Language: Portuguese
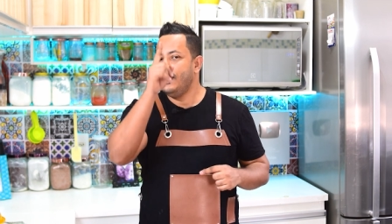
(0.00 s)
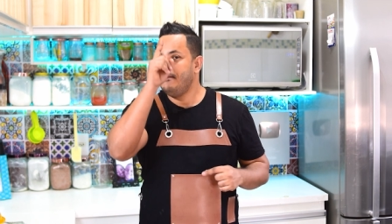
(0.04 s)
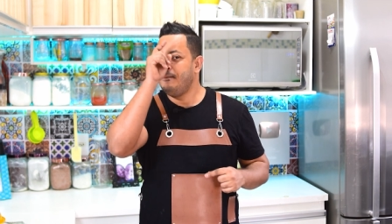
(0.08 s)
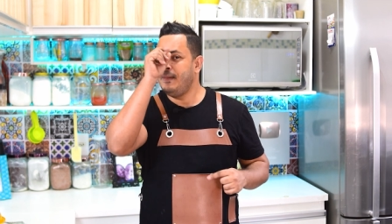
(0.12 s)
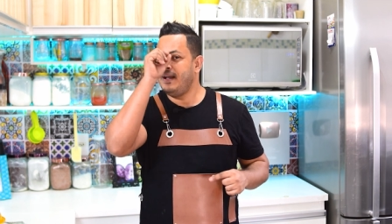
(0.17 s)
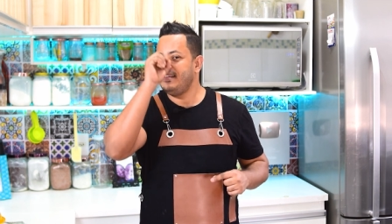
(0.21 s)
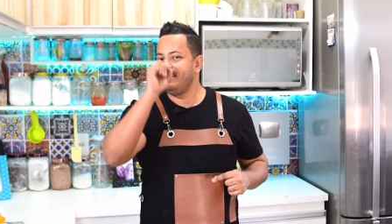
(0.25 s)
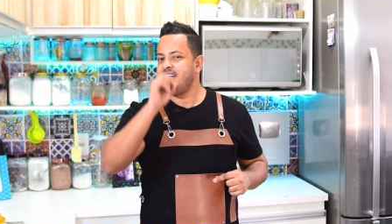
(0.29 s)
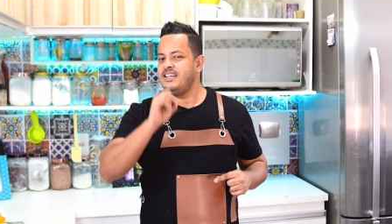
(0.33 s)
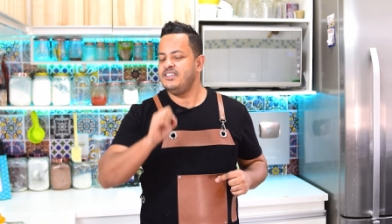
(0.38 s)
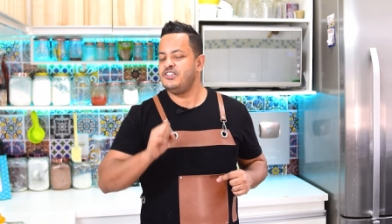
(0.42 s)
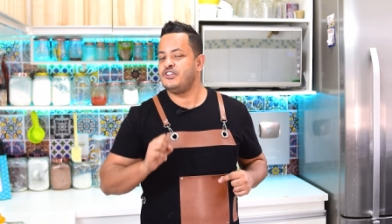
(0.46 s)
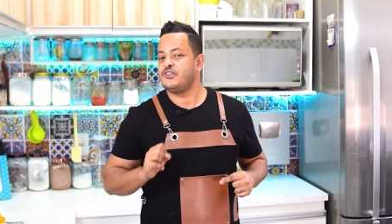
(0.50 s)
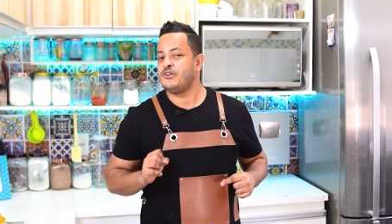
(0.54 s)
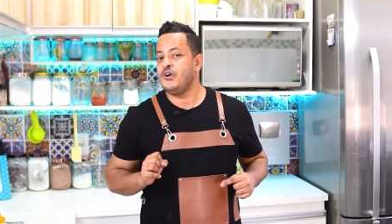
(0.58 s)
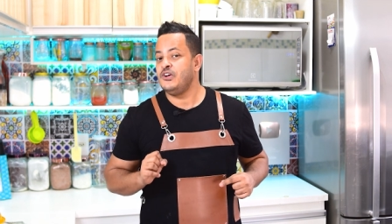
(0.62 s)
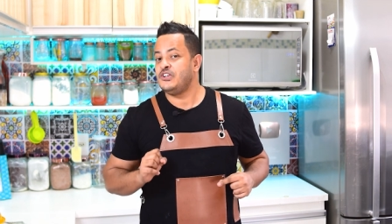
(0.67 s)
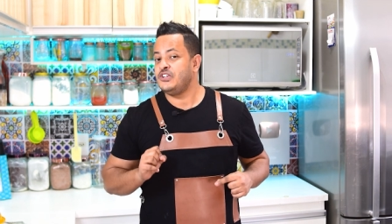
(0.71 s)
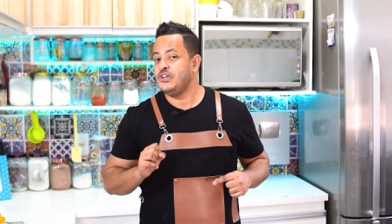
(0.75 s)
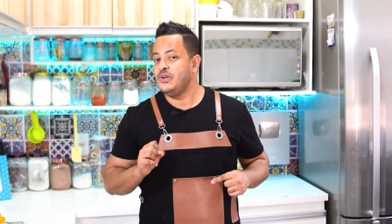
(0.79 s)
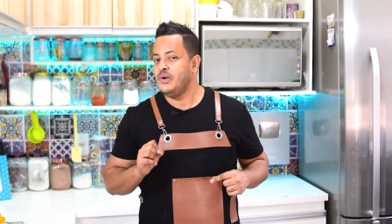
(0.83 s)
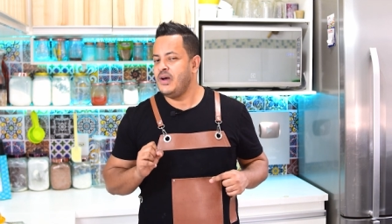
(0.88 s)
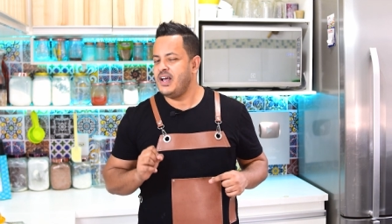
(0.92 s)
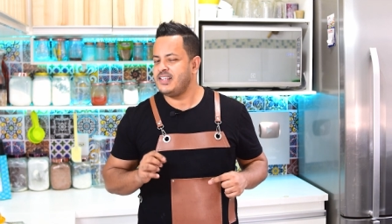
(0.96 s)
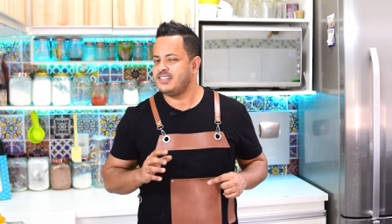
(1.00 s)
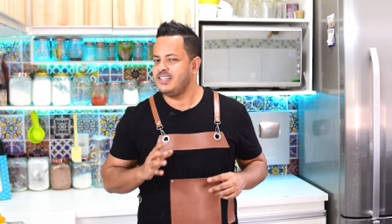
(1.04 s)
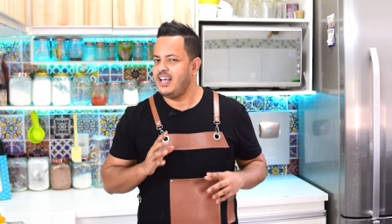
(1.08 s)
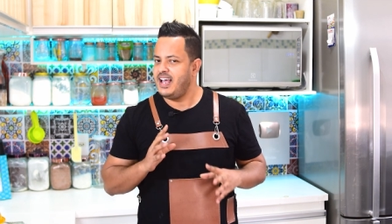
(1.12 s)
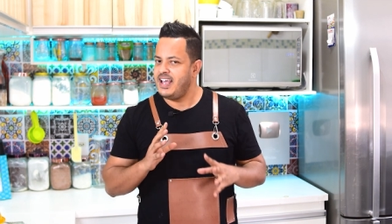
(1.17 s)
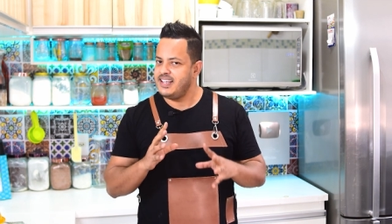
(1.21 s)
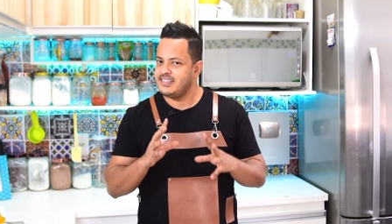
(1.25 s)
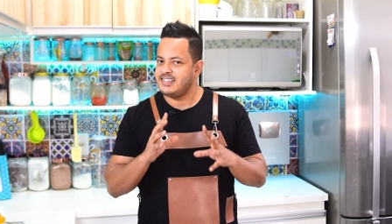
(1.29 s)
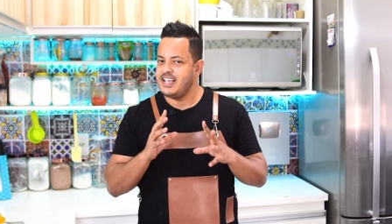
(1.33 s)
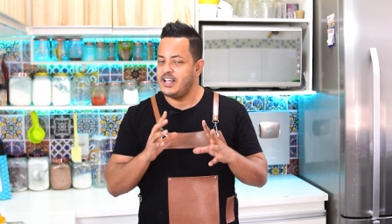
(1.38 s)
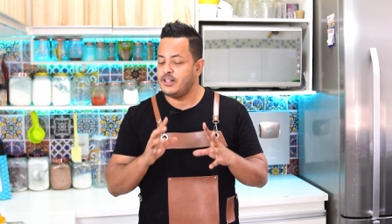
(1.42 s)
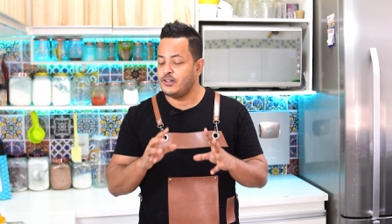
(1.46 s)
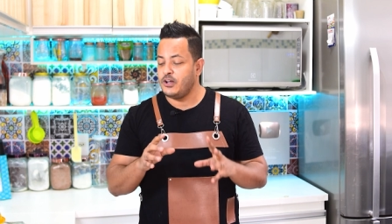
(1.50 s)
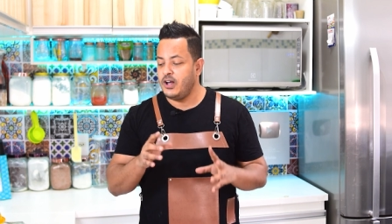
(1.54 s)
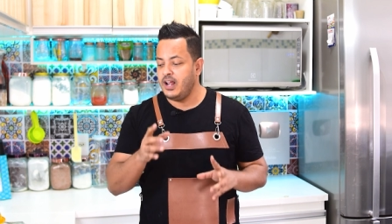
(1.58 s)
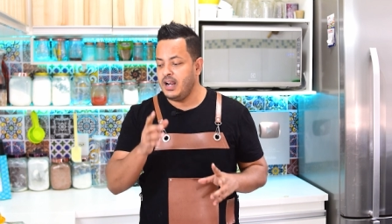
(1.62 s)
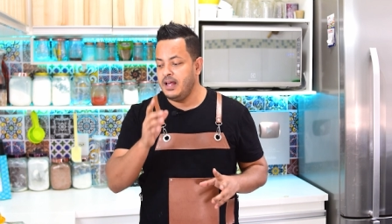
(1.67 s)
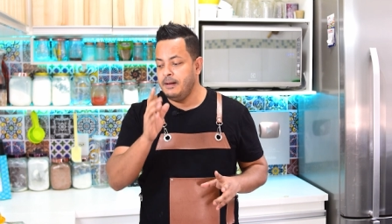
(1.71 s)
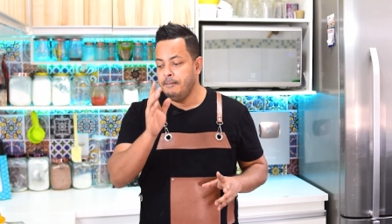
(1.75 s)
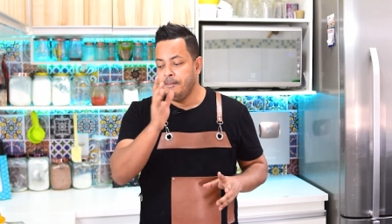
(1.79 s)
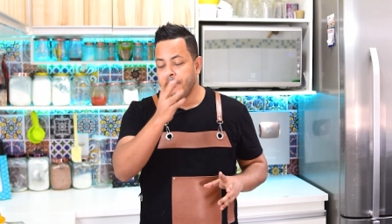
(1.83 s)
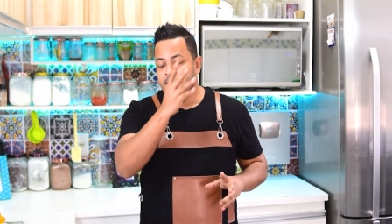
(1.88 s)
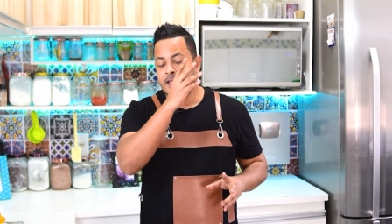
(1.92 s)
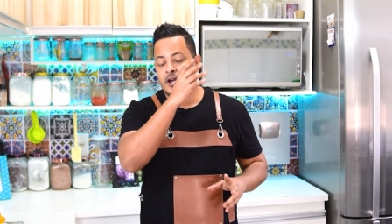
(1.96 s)
Mas antes de continuar essa
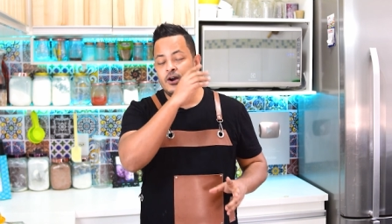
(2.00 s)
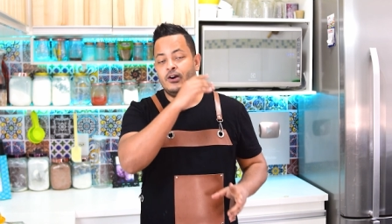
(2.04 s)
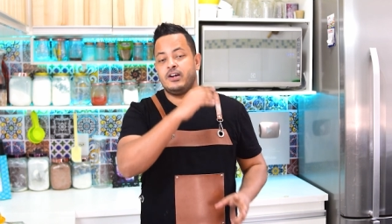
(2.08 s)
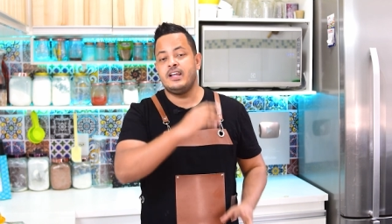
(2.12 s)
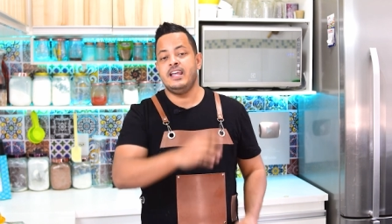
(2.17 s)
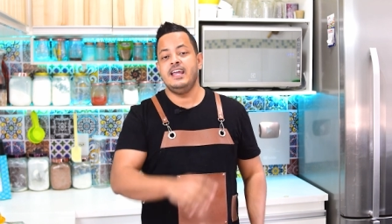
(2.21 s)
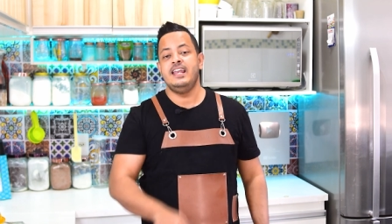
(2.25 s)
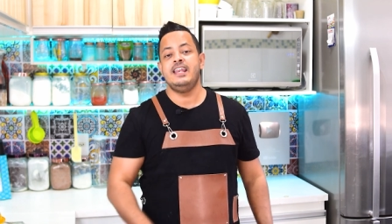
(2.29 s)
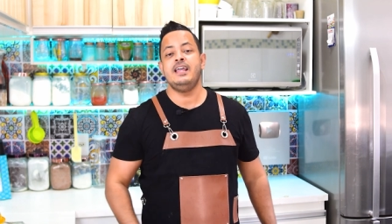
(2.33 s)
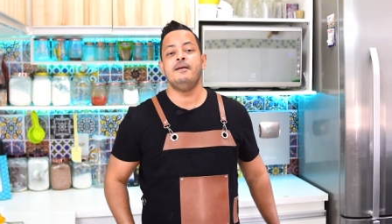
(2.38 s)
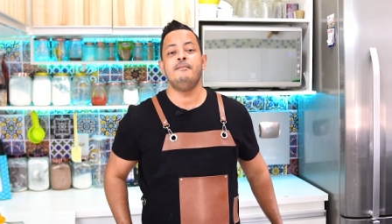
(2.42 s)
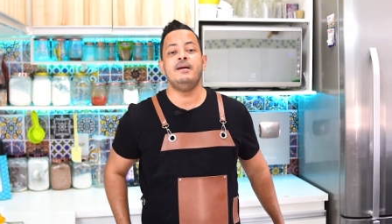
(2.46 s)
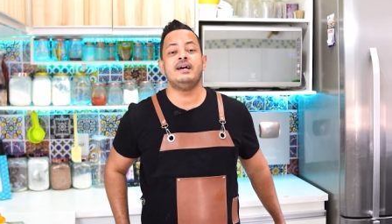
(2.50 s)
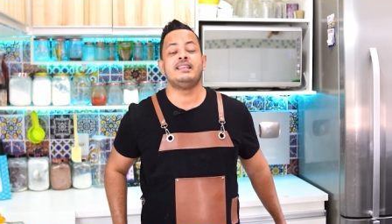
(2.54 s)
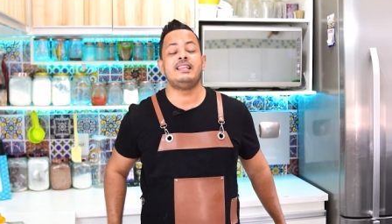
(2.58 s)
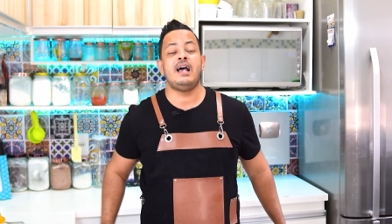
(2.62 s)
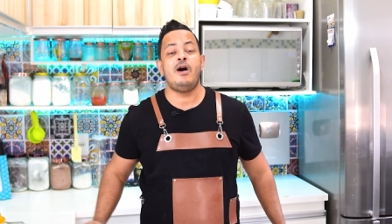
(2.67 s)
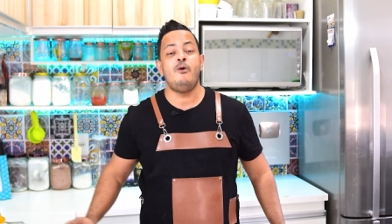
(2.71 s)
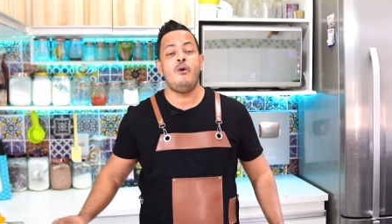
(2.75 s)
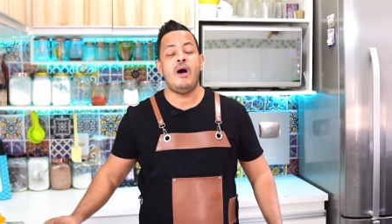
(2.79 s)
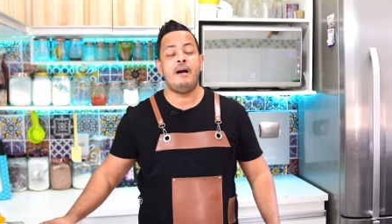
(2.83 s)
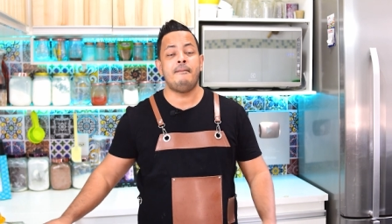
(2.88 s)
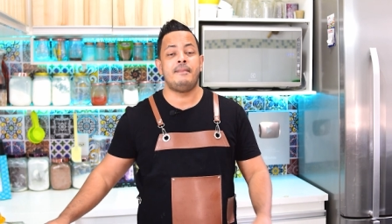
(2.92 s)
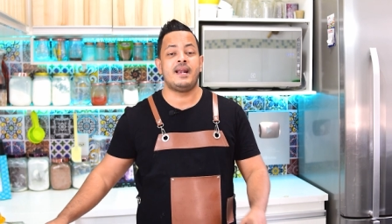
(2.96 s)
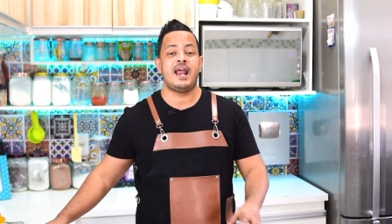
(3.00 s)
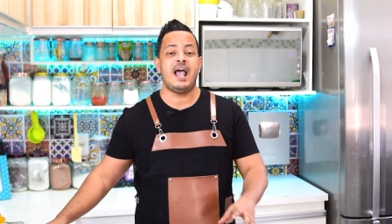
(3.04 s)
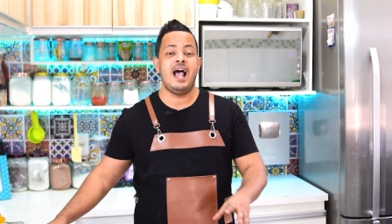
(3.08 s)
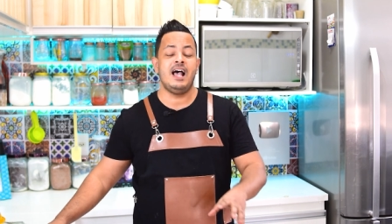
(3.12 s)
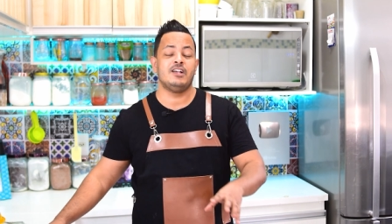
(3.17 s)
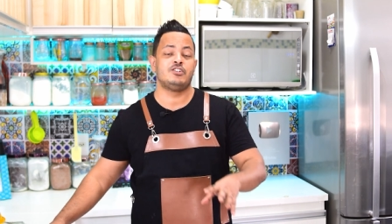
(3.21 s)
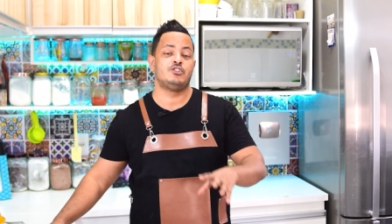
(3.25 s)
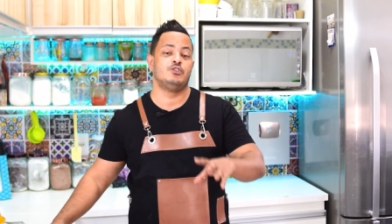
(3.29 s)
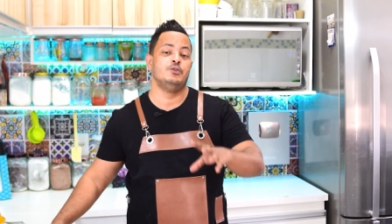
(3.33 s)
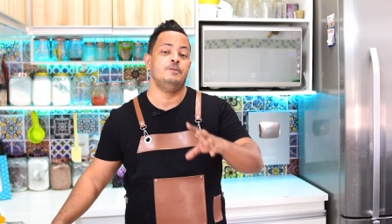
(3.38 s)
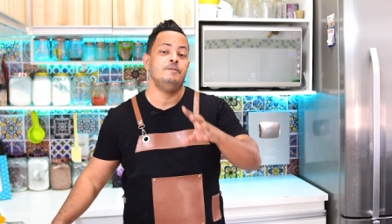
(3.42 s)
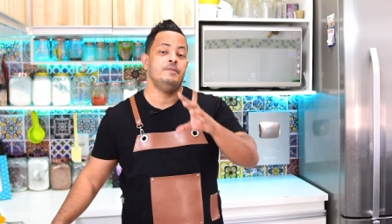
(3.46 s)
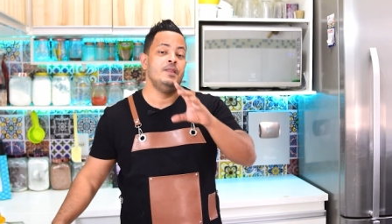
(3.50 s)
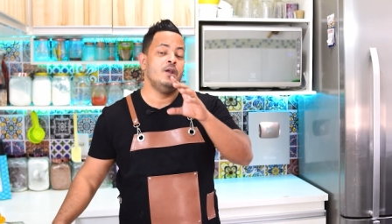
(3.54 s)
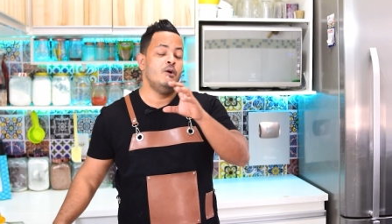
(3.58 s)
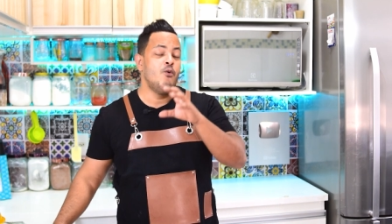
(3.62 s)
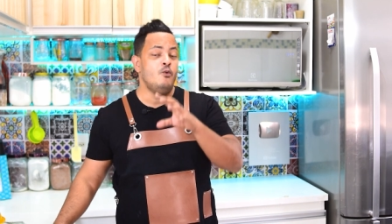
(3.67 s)
receitola, eu queria mandar um abraço.